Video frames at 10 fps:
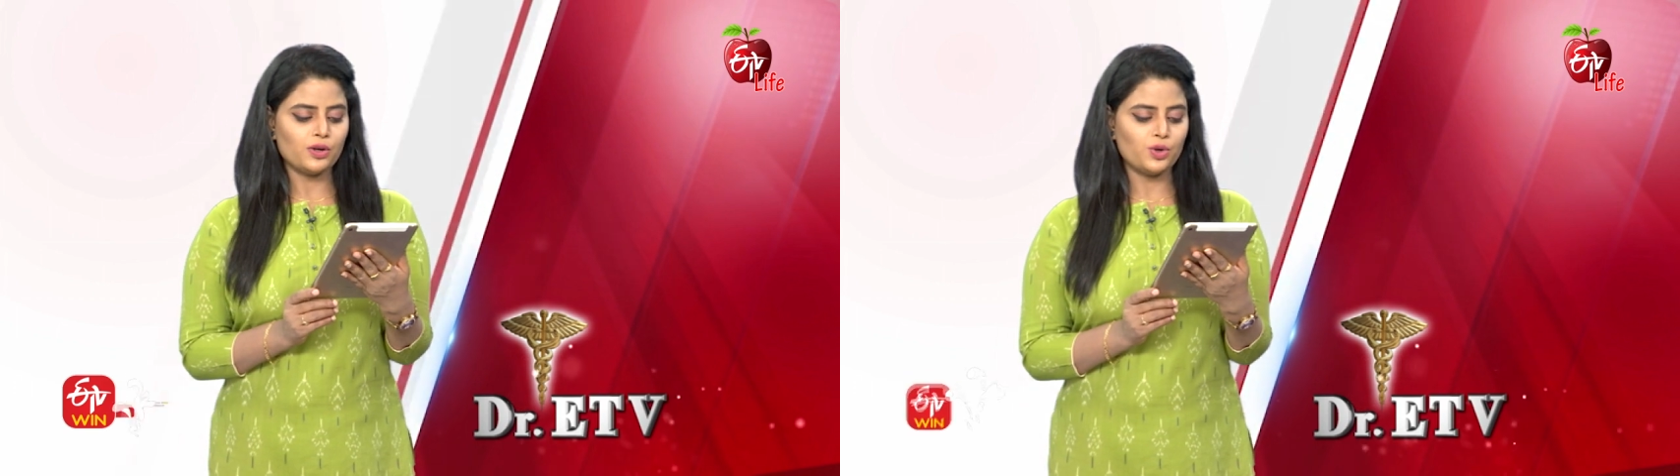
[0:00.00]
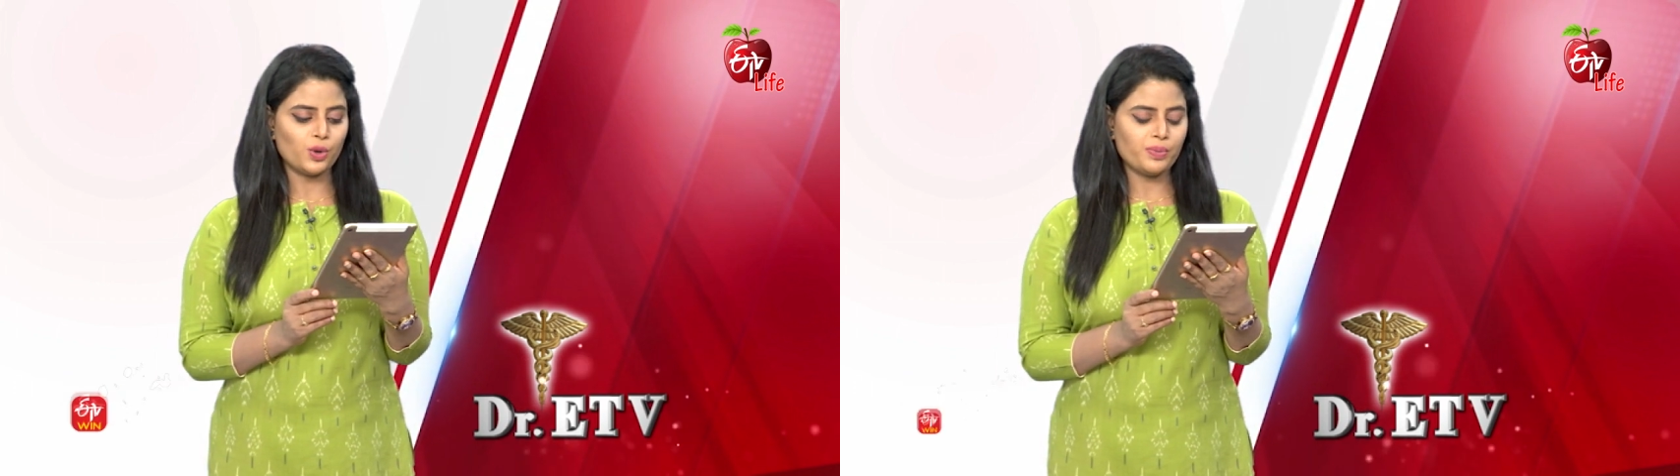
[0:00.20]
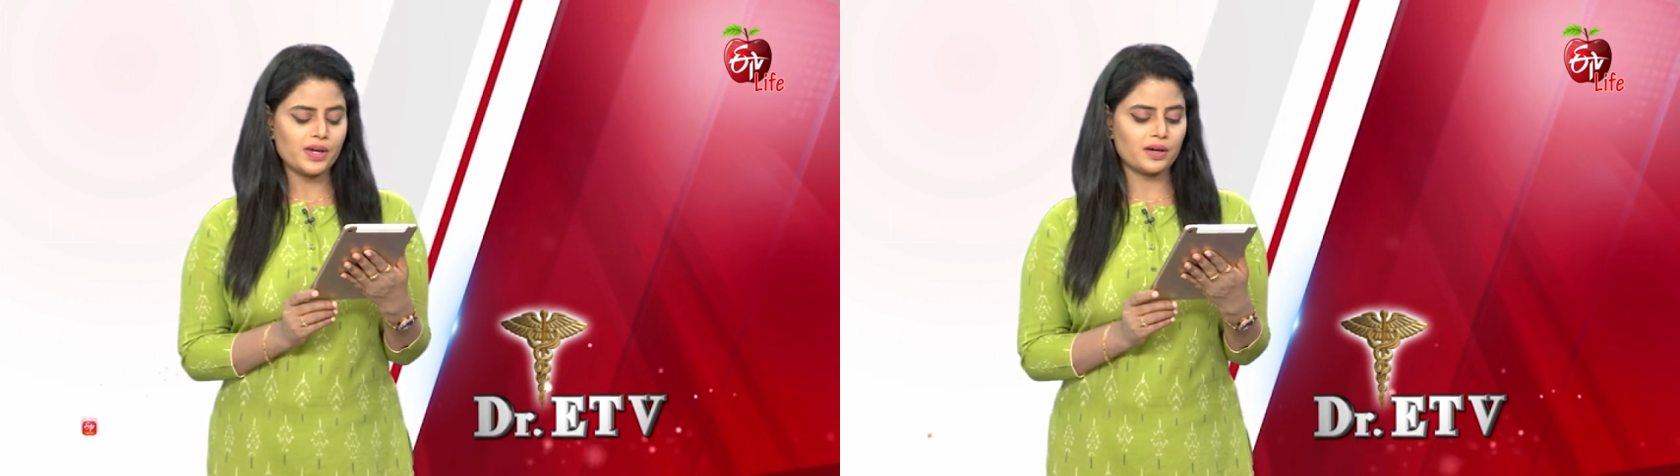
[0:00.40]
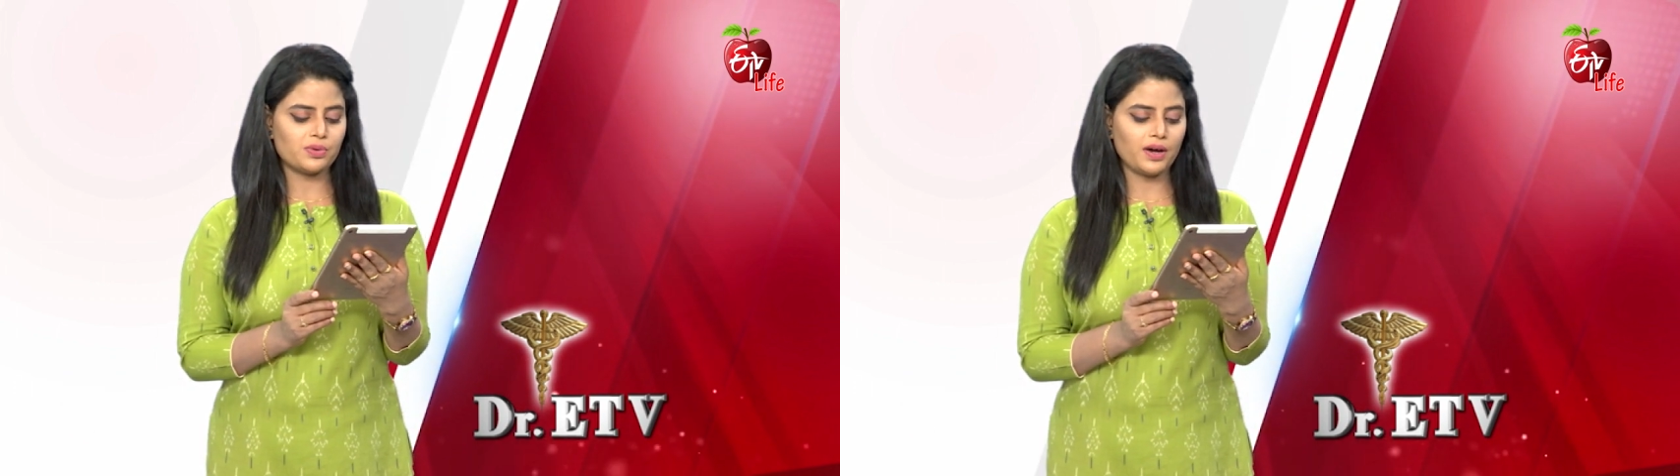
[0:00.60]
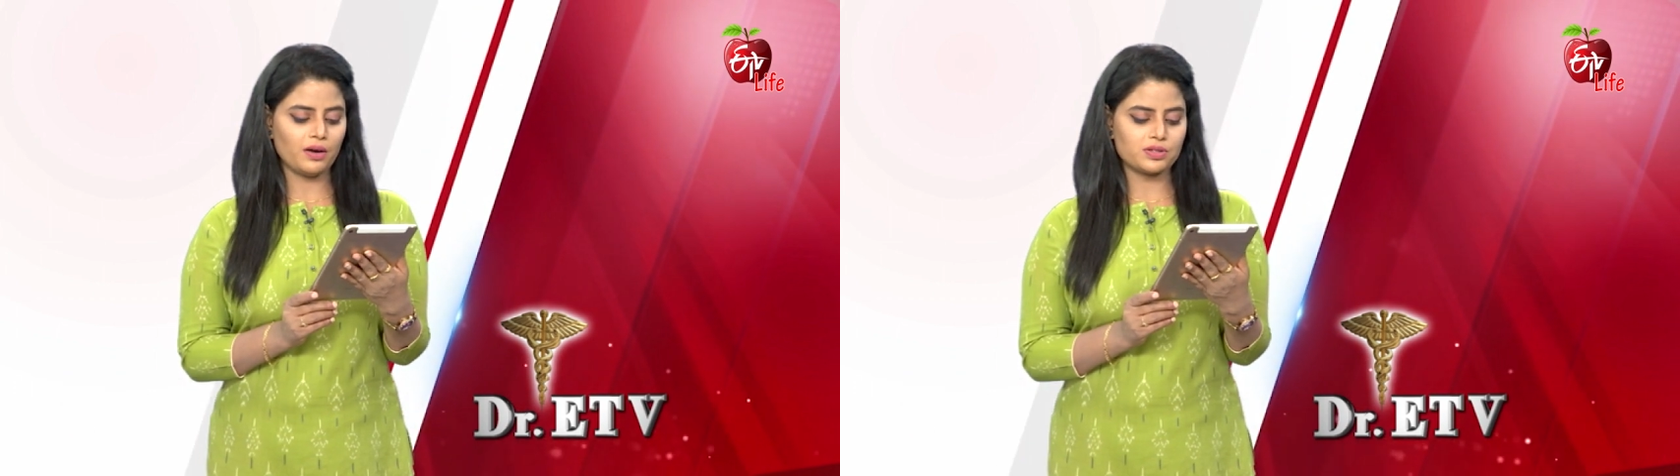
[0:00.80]
నొప్పి
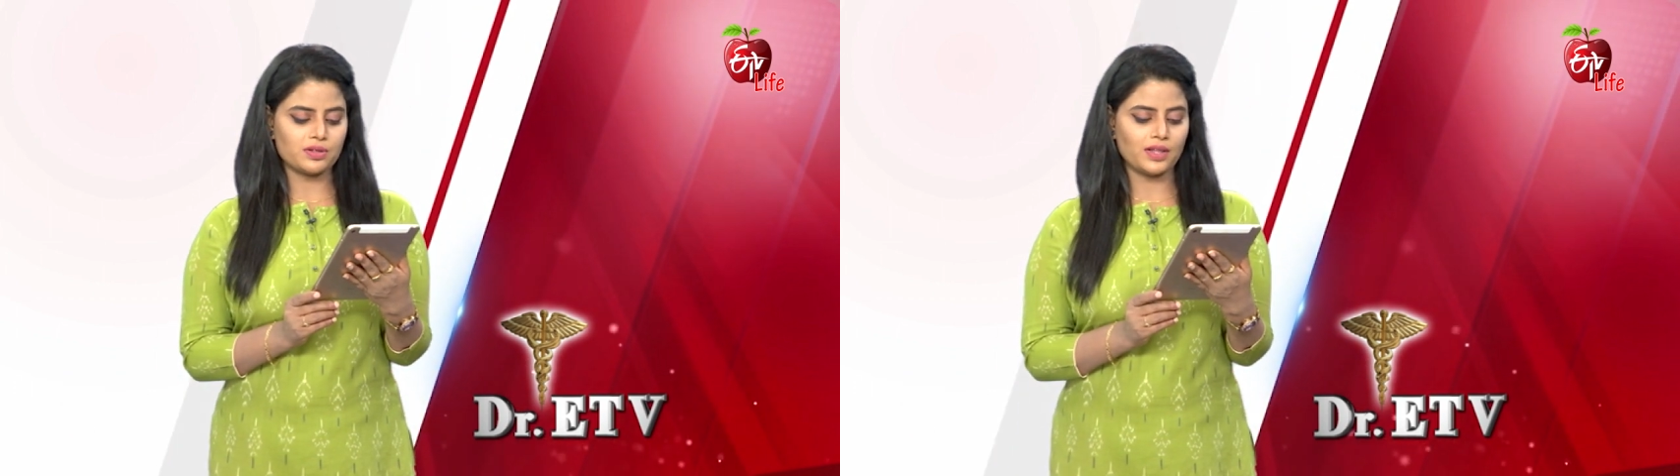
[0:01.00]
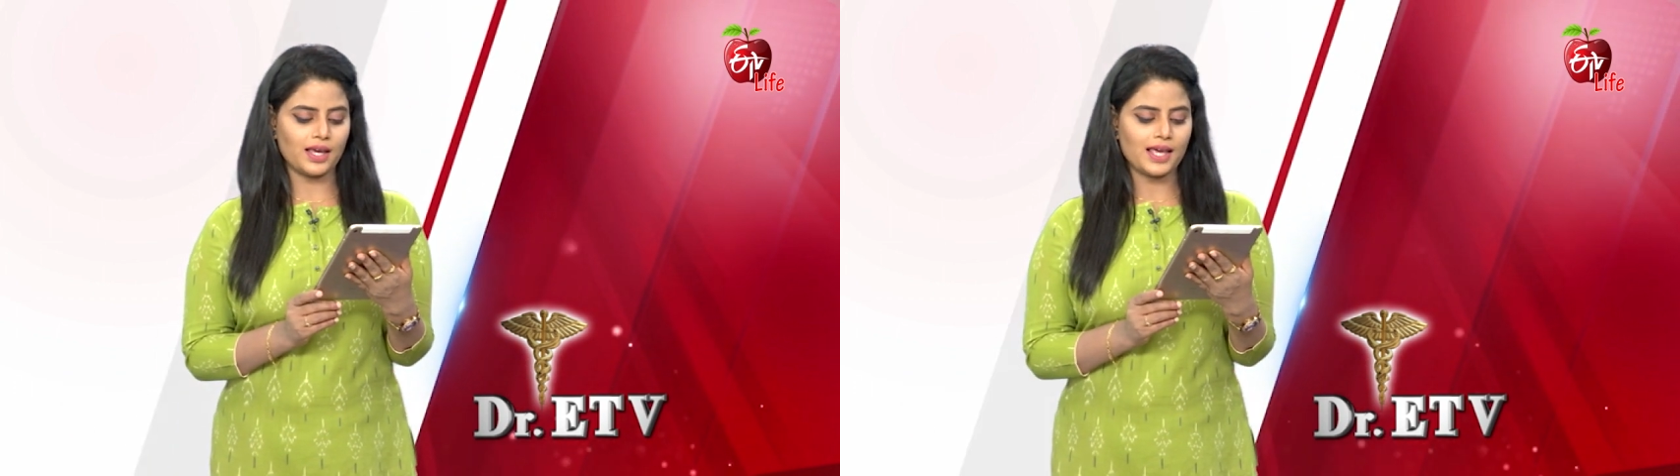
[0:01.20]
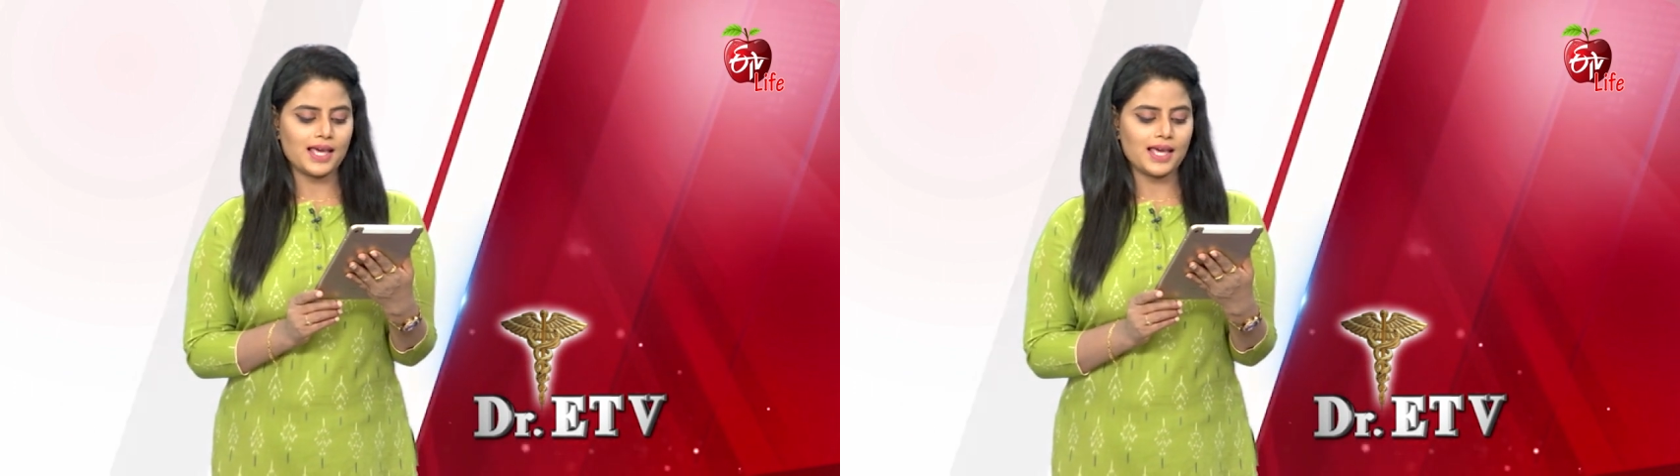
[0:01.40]
ఎక్కువగా వస్తుంది